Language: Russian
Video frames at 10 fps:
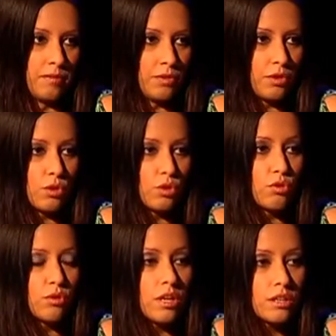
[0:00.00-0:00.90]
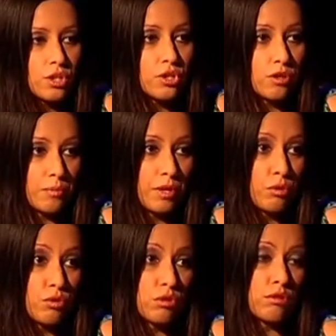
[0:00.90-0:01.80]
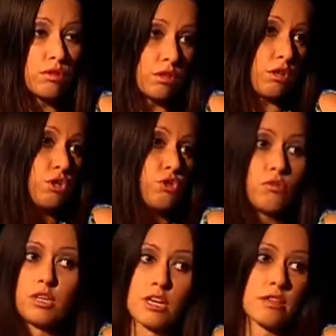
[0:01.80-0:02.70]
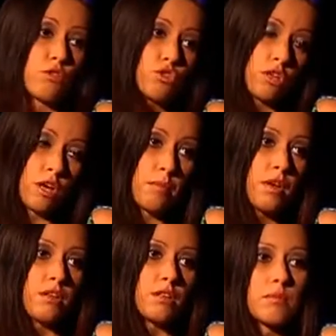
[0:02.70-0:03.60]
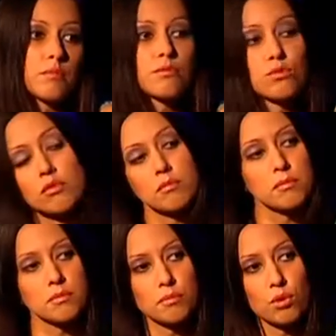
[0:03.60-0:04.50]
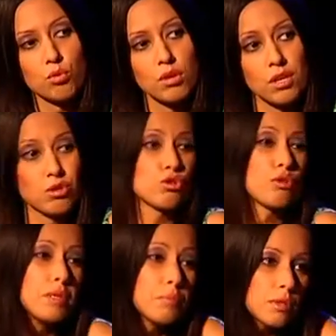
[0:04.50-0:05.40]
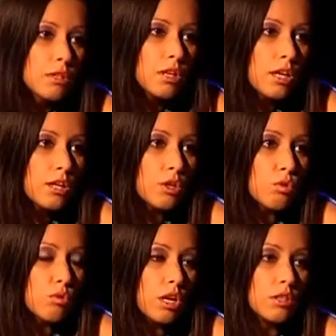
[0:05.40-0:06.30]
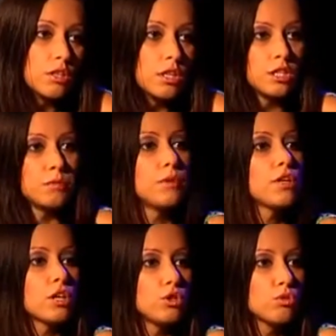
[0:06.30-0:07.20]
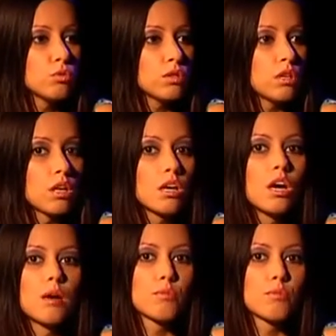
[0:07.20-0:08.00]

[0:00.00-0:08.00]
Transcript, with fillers: Но когда человек приходит и говорит, а что, я тоже нормально там, все, погулял, угу. что-то угу. мне поднадоело гулять, теперь хочу вот так.